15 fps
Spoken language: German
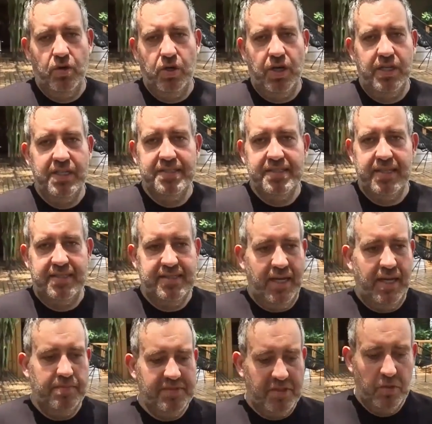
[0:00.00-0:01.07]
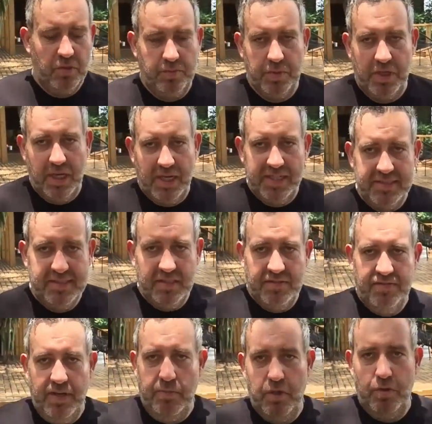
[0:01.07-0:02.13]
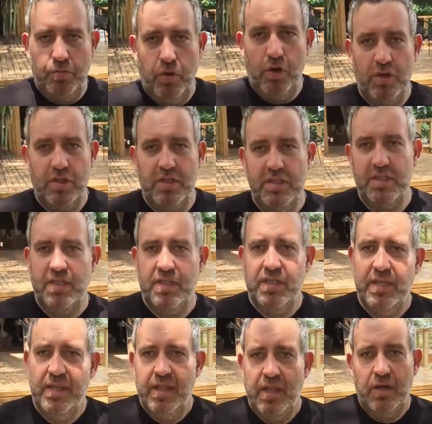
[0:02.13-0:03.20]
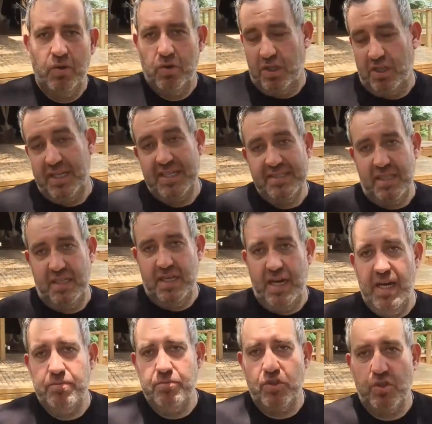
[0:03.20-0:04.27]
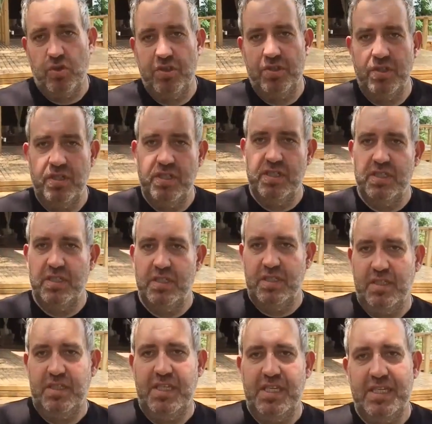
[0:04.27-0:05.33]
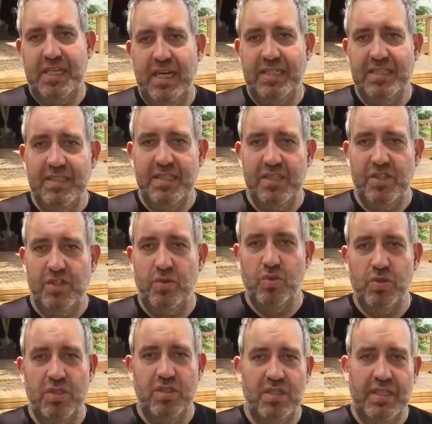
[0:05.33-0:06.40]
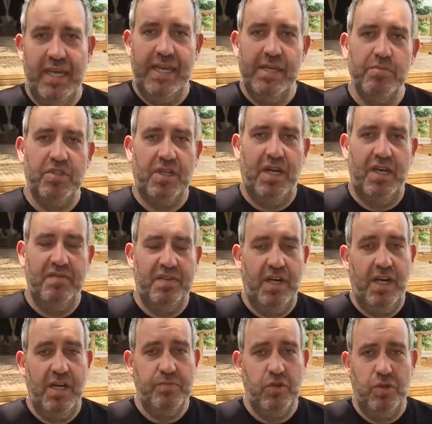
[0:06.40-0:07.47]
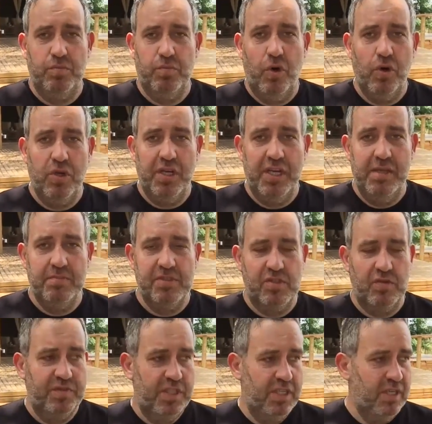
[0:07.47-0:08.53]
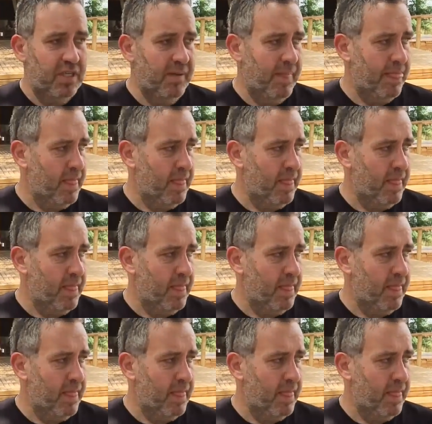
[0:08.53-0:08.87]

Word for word: Auch Alisa ist absolut begeistert. Wir haben heute Morgen eine, oder gestern Abend schon einen gigantisch guten Game Drive gehabt. Heute Morgen ebenso wieder.